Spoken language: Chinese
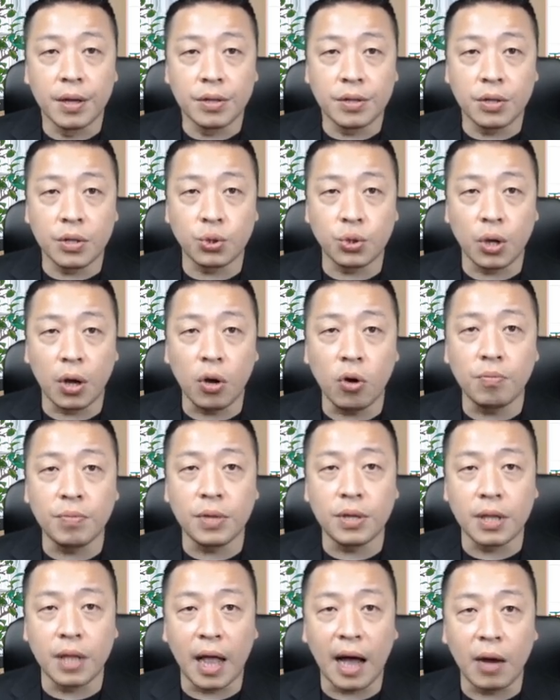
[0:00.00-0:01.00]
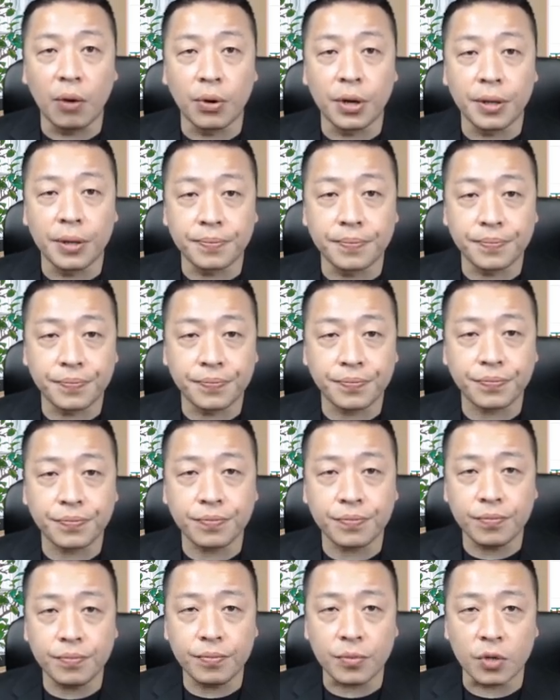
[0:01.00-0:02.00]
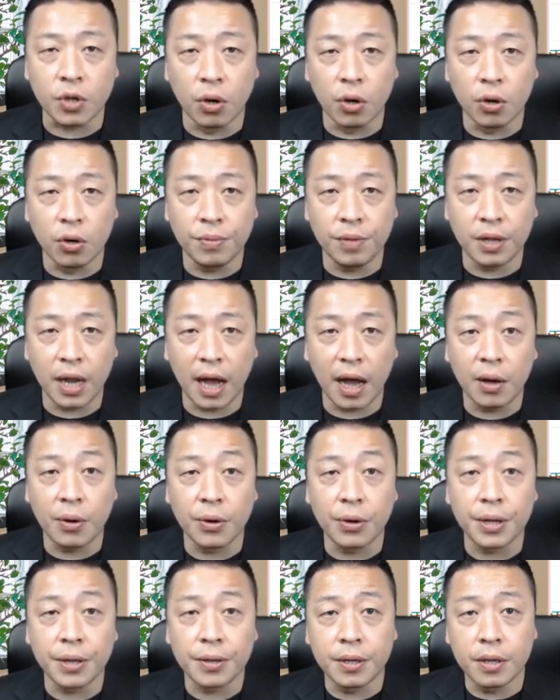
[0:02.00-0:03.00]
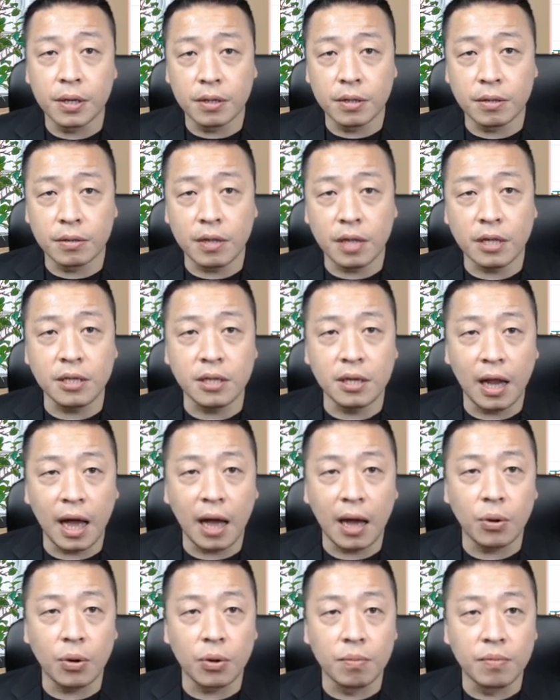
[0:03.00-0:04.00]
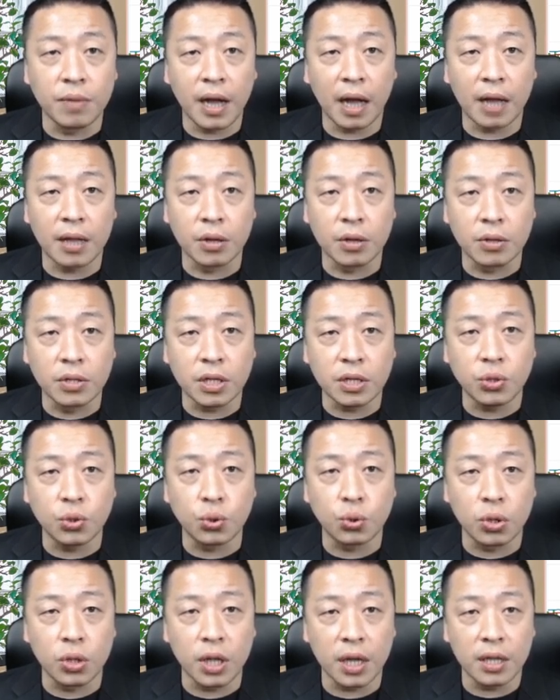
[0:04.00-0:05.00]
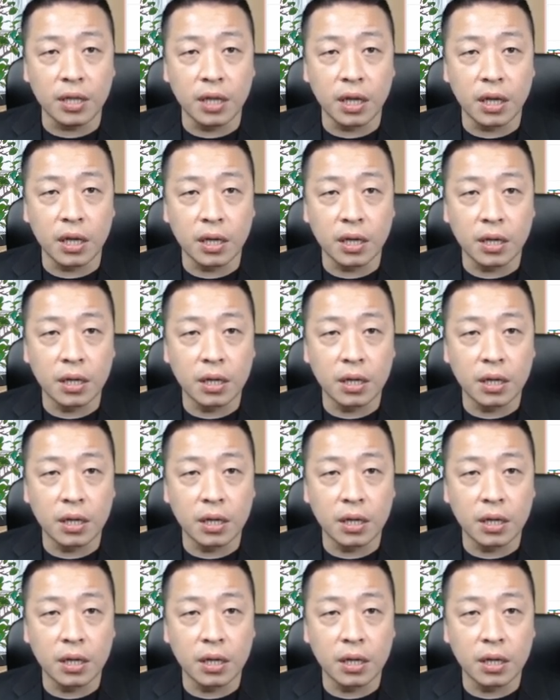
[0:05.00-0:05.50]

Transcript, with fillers: 那所以后面拉回，哦，后面拉回，但是拉回我们看哦，这是昨天的，